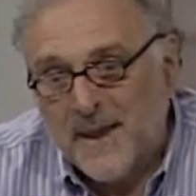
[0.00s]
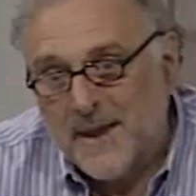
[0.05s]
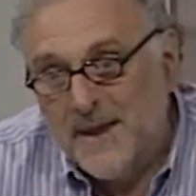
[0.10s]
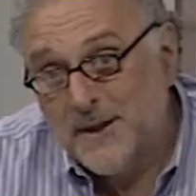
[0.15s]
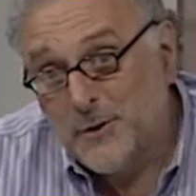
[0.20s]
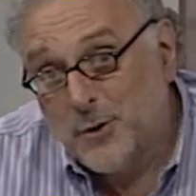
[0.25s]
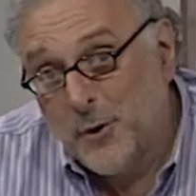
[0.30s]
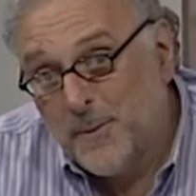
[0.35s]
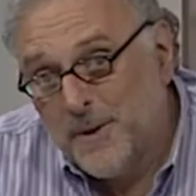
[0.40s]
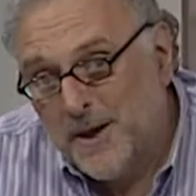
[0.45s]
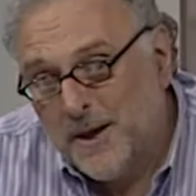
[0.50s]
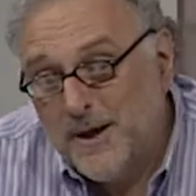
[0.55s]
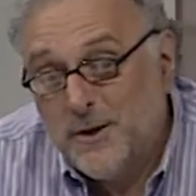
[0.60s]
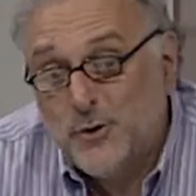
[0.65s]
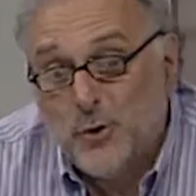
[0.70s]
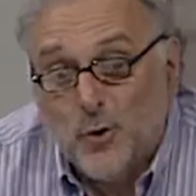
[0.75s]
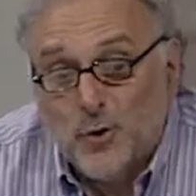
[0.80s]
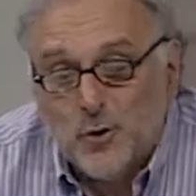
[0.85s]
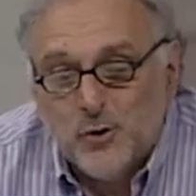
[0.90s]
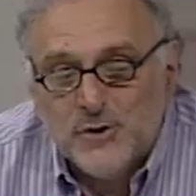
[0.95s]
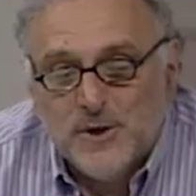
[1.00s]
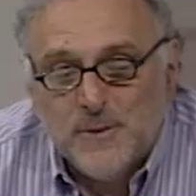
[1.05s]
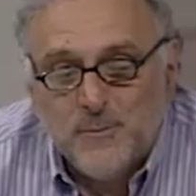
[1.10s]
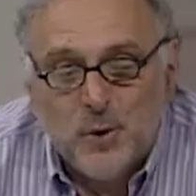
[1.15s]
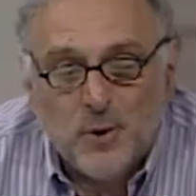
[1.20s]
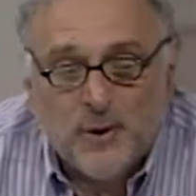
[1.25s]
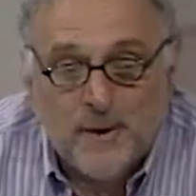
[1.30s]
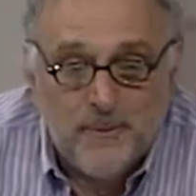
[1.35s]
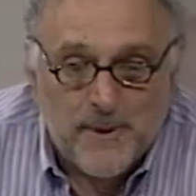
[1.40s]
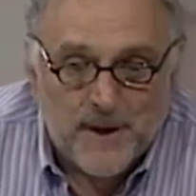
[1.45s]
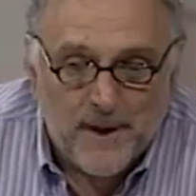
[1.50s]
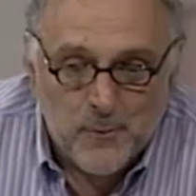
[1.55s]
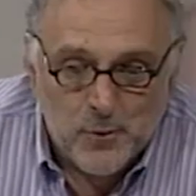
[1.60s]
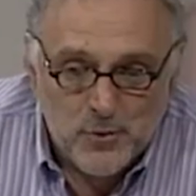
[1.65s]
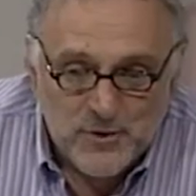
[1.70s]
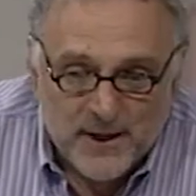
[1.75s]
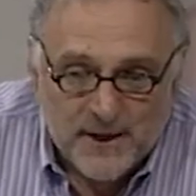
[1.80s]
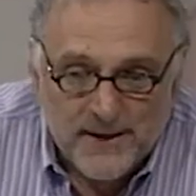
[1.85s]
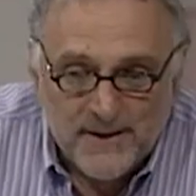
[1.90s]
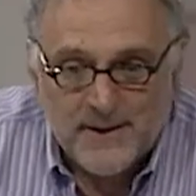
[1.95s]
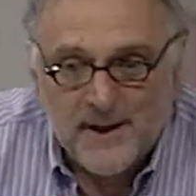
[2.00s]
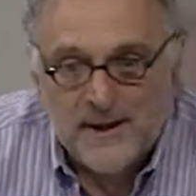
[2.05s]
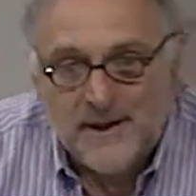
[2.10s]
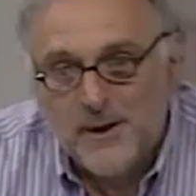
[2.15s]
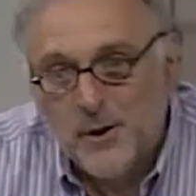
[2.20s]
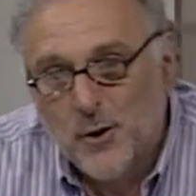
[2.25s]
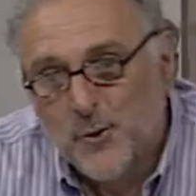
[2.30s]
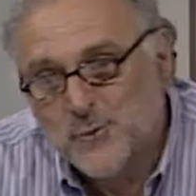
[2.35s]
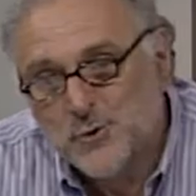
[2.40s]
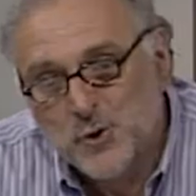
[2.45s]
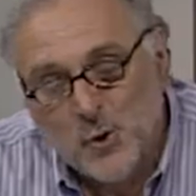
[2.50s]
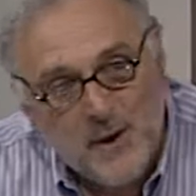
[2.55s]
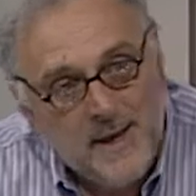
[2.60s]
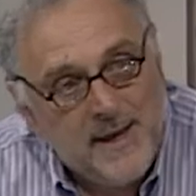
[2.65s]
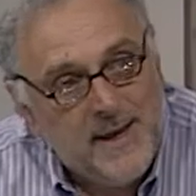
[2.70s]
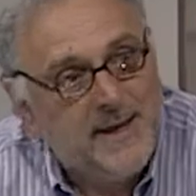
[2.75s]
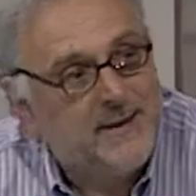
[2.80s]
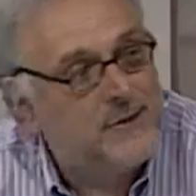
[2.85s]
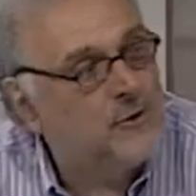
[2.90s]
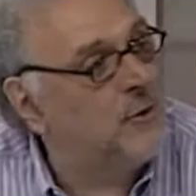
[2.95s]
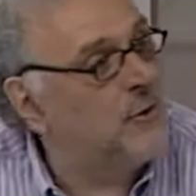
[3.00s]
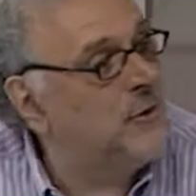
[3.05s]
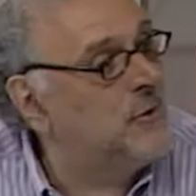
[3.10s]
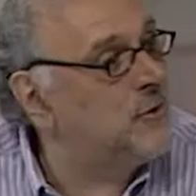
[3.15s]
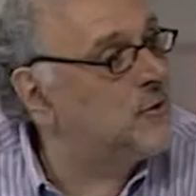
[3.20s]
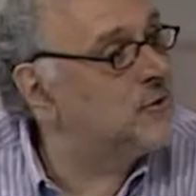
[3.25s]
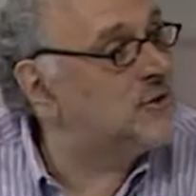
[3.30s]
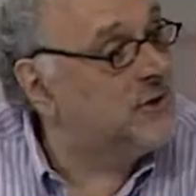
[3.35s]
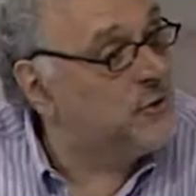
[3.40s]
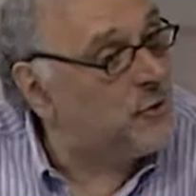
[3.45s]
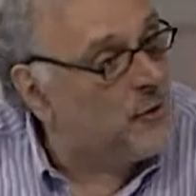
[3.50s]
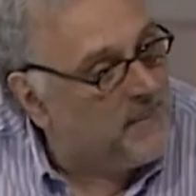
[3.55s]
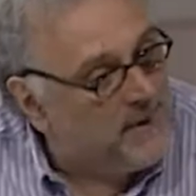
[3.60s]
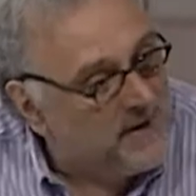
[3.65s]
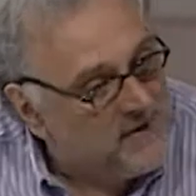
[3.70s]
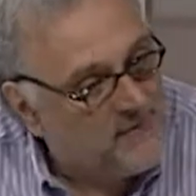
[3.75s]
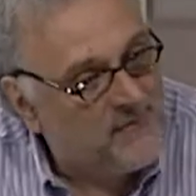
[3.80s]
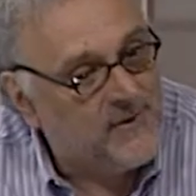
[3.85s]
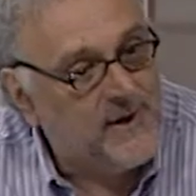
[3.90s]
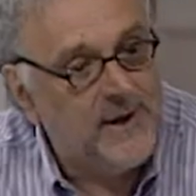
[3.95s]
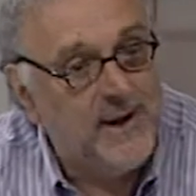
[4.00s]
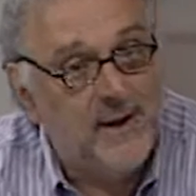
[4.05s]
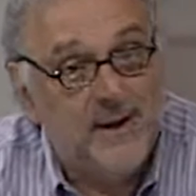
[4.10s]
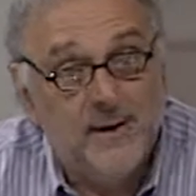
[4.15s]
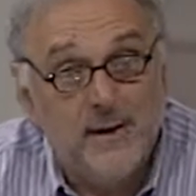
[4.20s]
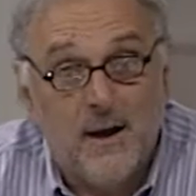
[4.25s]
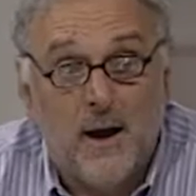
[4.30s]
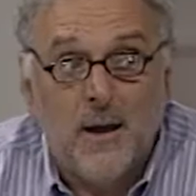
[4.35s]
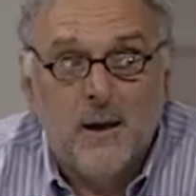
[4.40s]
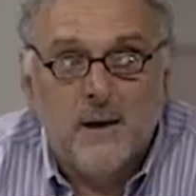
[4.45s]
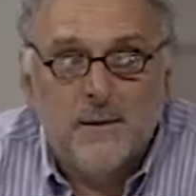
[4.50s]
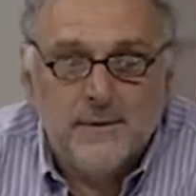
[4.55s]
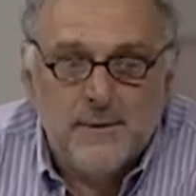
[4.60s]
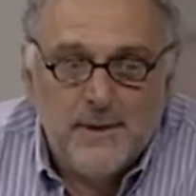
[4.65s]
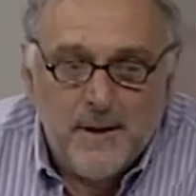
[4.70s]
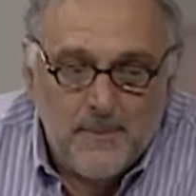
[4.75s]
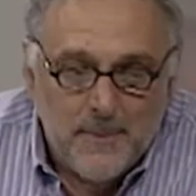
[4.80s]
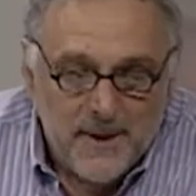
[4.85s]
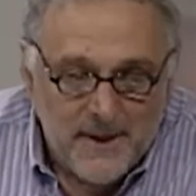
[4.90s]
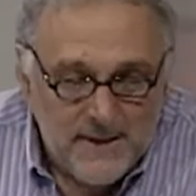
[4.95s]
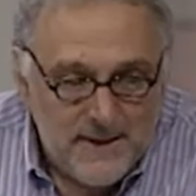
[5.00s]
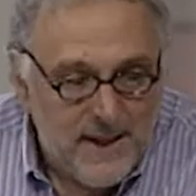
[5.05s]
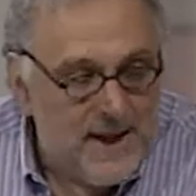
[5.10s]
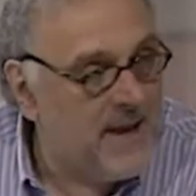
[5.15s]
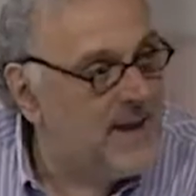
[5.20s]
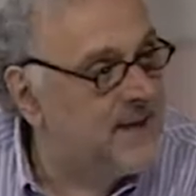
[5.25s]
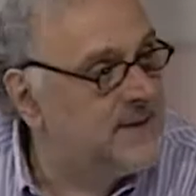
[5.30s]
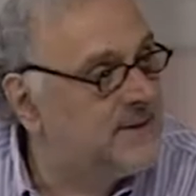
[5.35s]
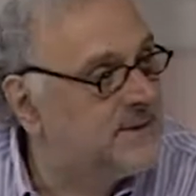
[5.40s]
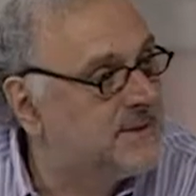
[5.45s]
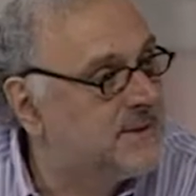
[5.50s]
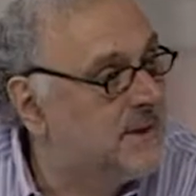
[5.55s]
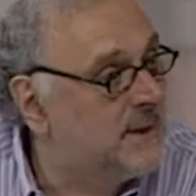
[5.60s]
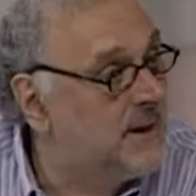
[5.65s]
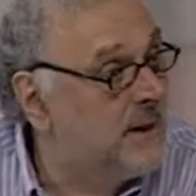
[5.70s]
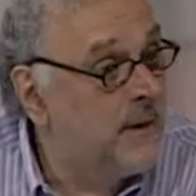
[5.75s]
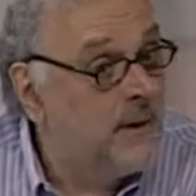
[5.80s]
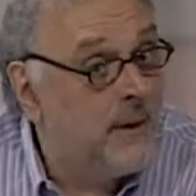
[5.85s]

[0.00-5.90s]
estos, estos conceptos que para mucha gente han quedado obsoletos, ¿no? Centro-periferia, dependencia.